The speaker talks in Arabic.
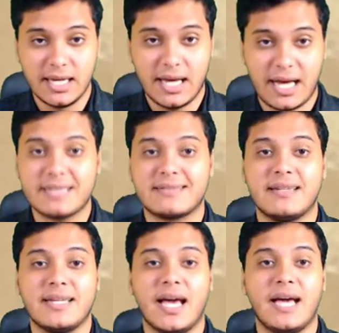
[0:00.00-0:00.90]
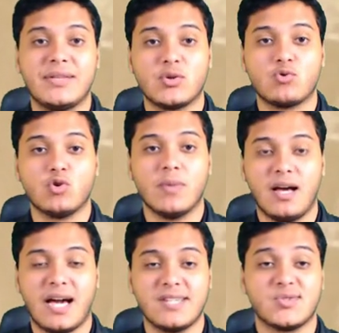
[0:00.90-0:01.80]
حتى نهاية أكتوبر
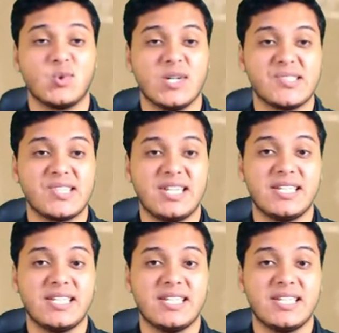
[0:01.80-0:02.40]
حيث يصل